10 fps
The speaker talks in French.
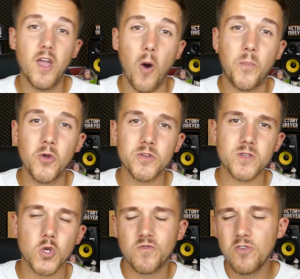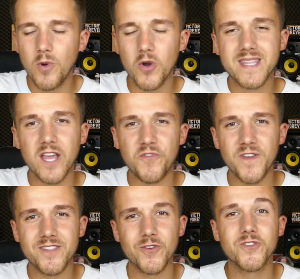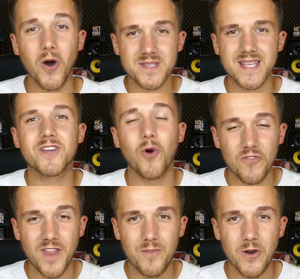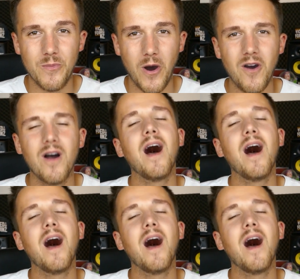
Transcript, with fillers: Et en plus, je vous mets au défi de danser convenablement